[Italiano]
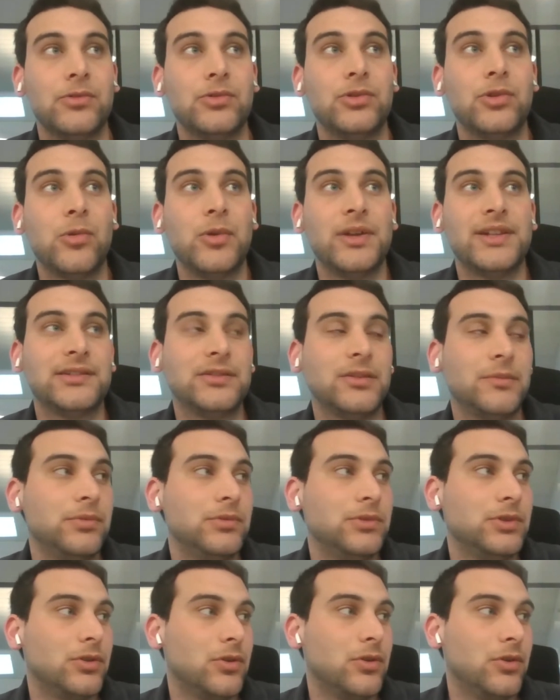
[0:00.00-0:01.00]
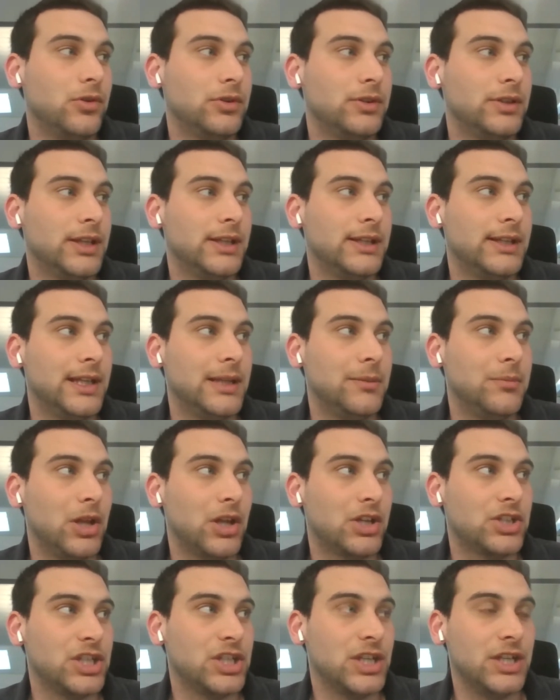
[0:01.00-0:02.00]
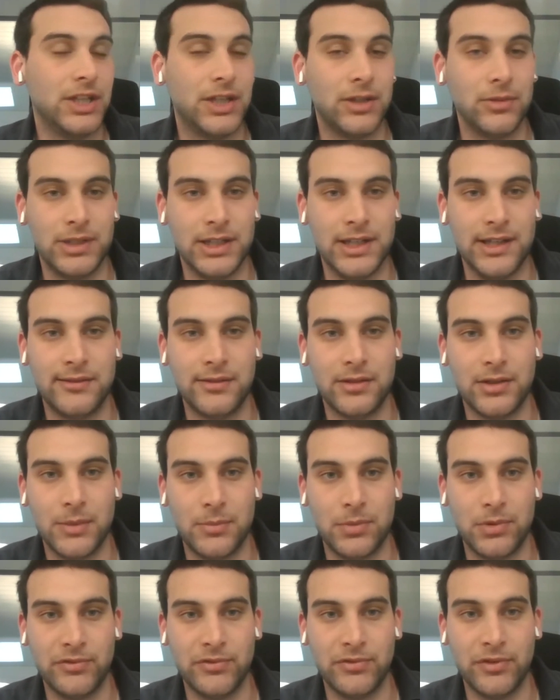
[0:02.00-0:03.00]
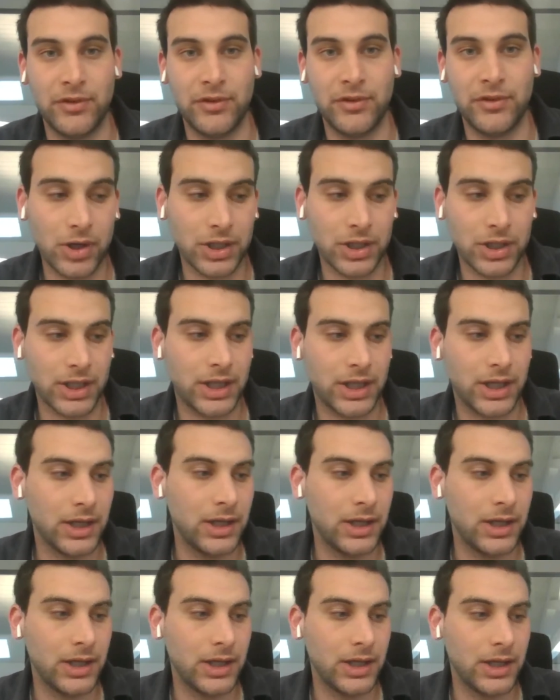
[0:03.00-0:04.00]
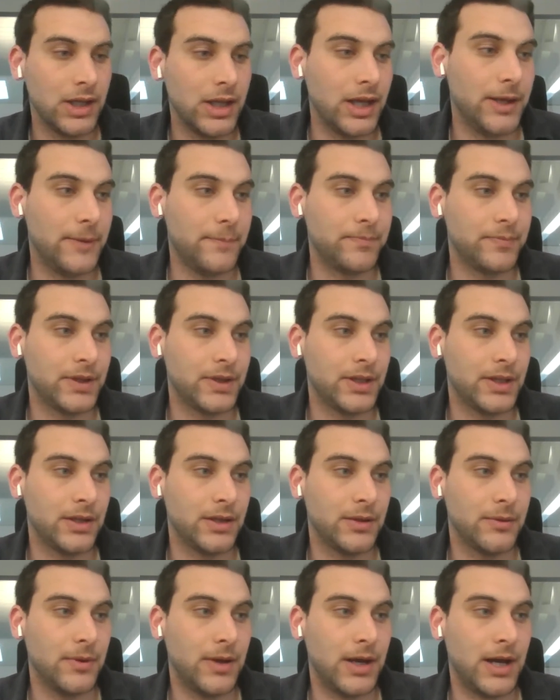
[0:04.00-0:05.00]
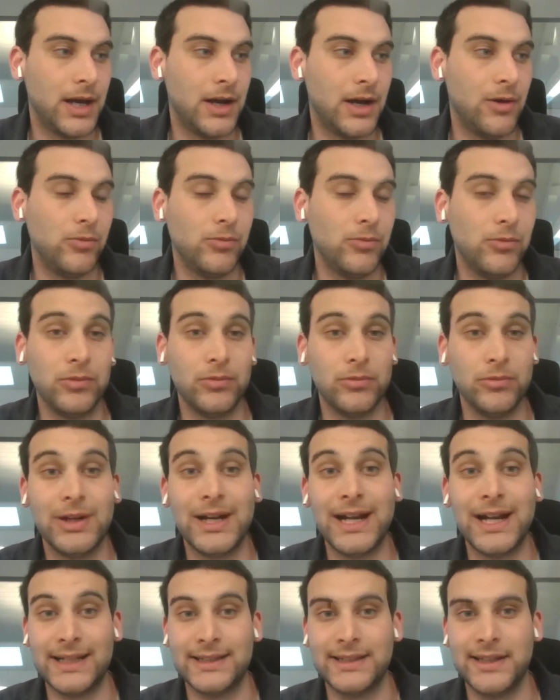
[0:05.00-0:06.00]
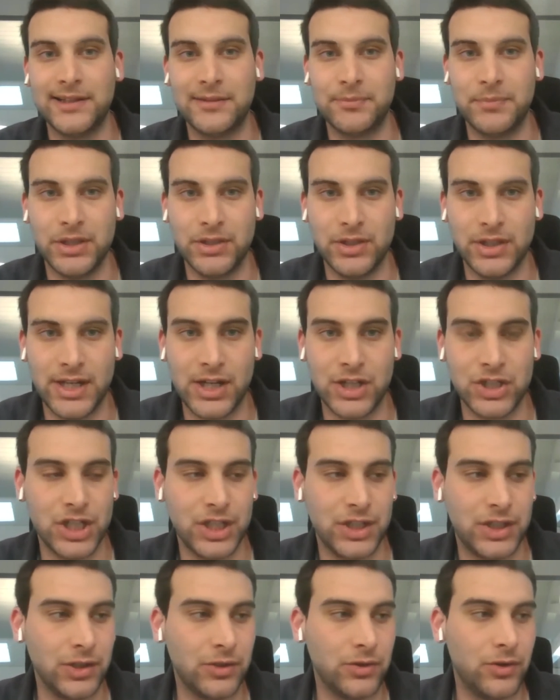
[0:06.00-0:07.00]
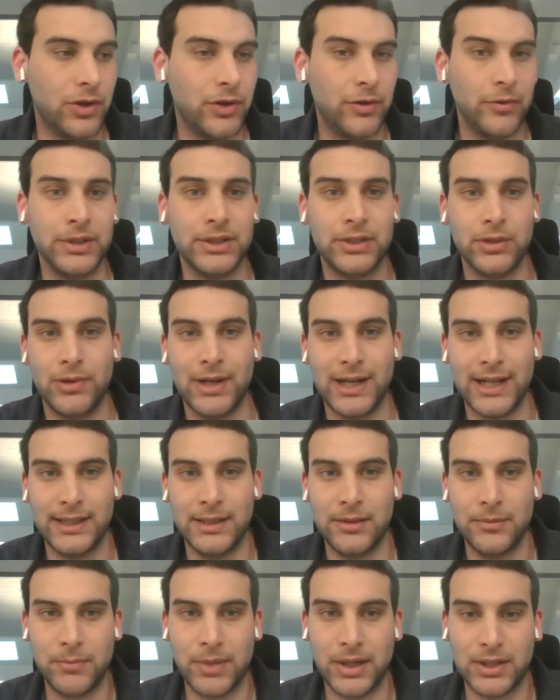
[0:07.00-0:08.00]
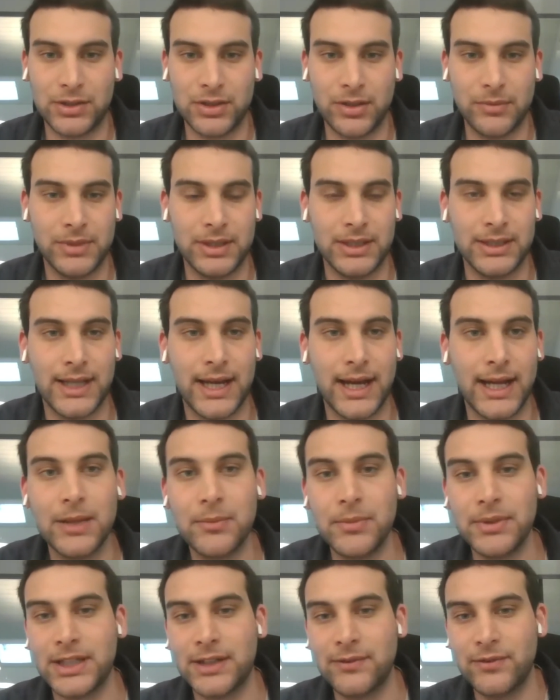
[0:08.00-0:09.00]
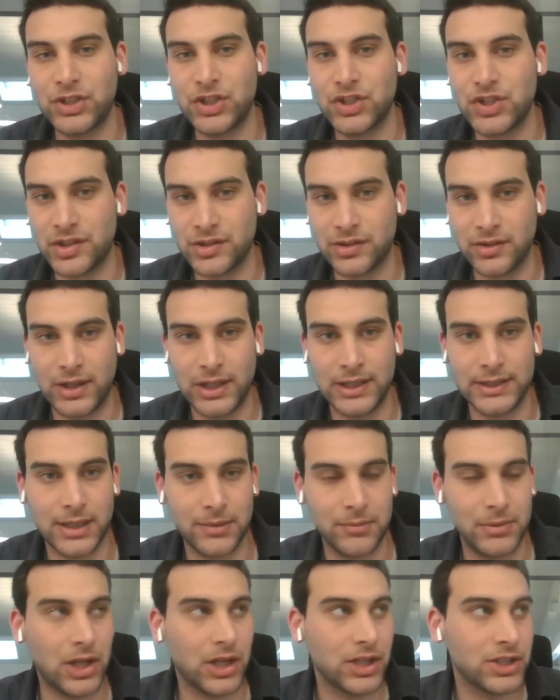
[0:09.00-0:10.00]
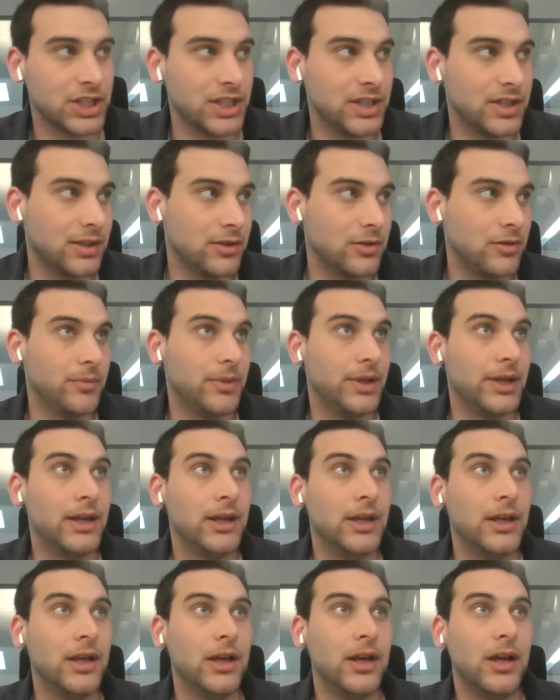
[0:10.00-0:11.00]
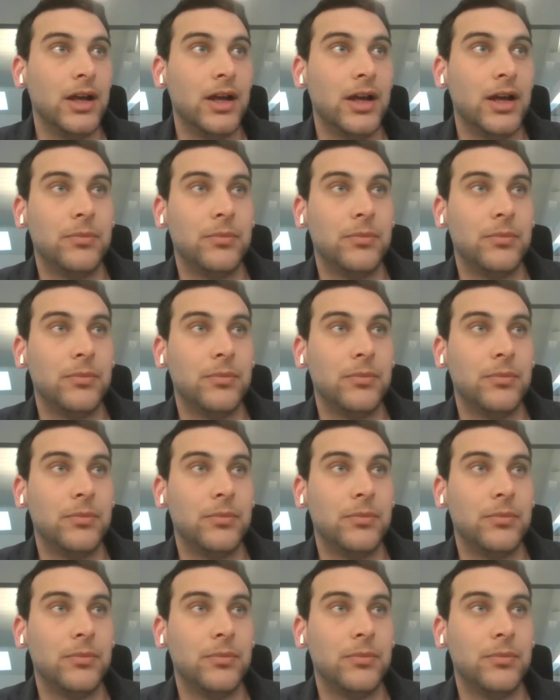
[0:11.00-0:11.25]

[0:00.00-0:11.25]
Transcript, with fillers: Tutto questo appunto con delle blockchain che utilizzano la proof of work ehm, ha un, un, grande risparmio energetico e ovviamente un grande impatto ambientale, mentre invece ci sono altre blockchain come